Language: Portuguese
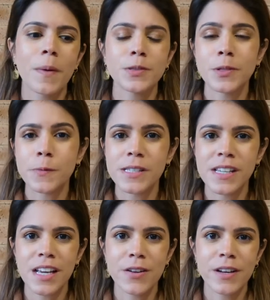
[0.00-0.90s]
Mas mesmo
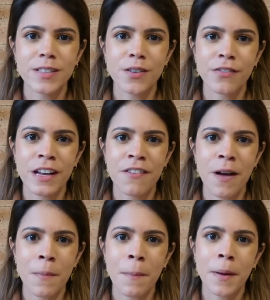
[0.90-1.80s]
assim, eu resolvi
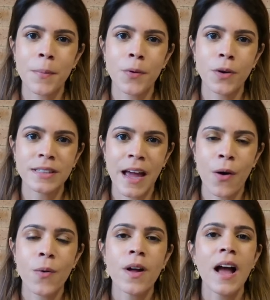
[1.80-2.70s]
levar minha mãe para um
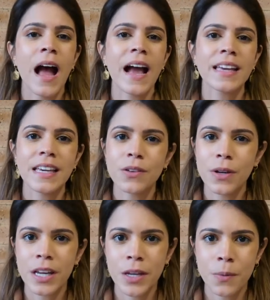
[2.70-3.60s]
hotel aqui no
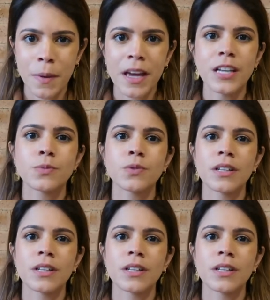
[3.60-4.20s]
Rio mesmo,